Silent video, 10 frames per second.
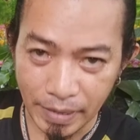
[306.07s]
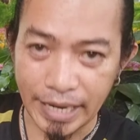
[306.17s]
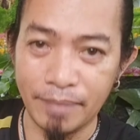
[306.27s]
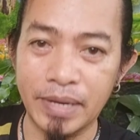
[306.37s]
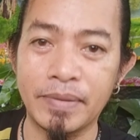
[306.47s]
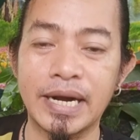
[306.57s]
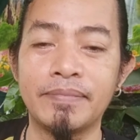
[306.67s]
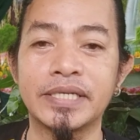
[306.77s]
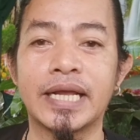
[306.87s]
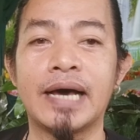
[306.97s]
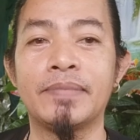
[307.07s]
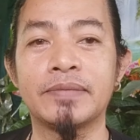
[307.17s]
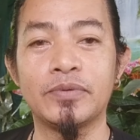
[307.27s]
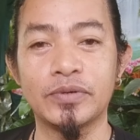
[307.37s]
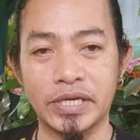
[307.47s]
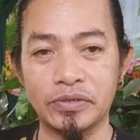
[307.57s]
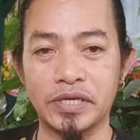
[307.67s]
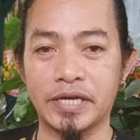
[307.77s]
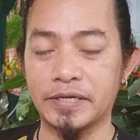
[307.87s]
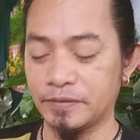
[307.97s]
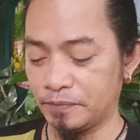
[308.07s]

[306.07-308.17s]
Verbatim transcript: maraming maraming salamat po sa iyo sir